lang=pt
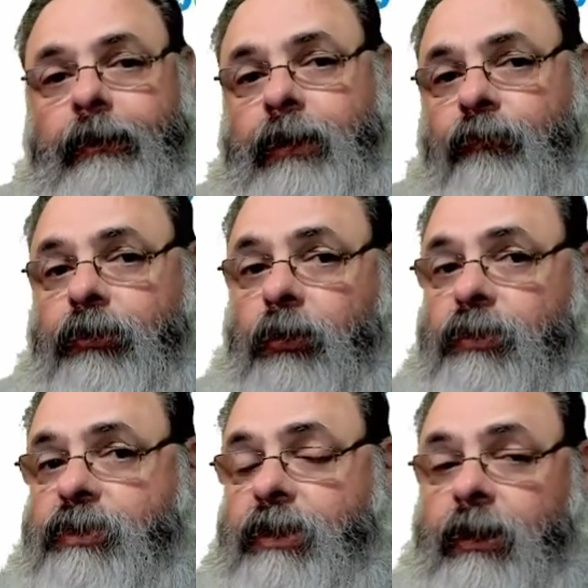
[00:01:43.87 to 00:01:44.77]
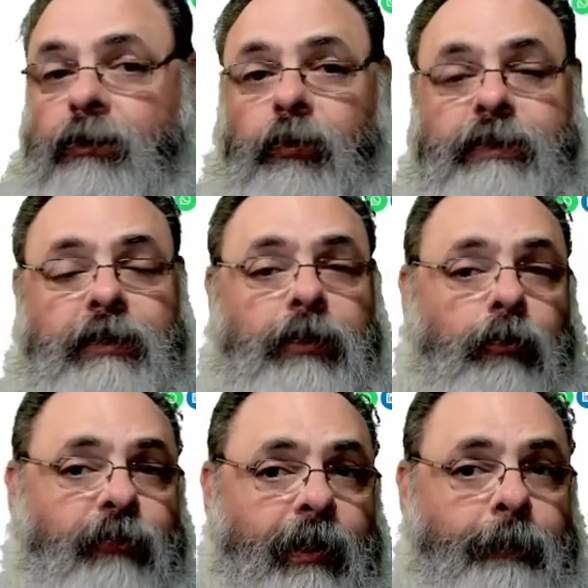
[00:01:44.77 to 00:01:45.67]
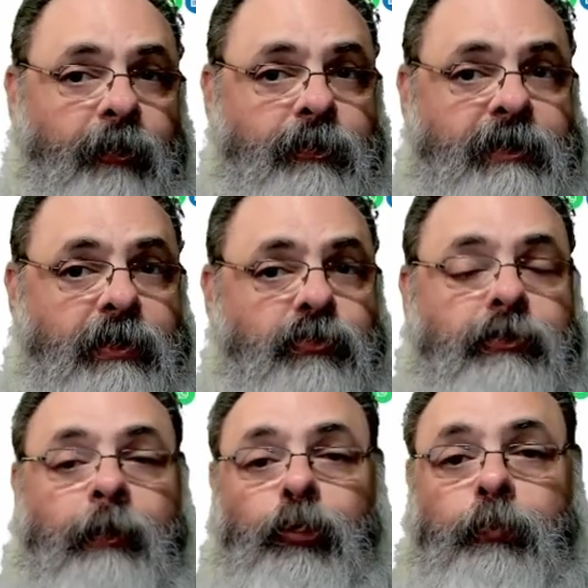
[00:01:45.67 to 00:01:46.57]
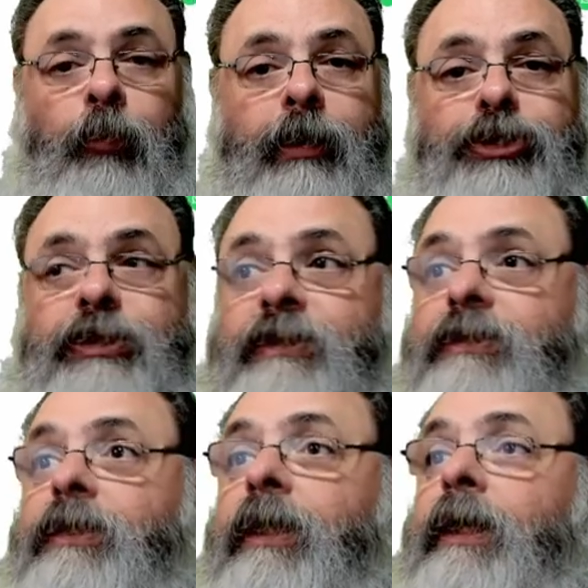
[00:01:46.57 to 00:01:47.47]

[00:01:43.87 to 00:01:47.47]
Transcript: É, estavam é, negociando e coisa e tal. Eu falei para vocês que isso tem muito pouca chance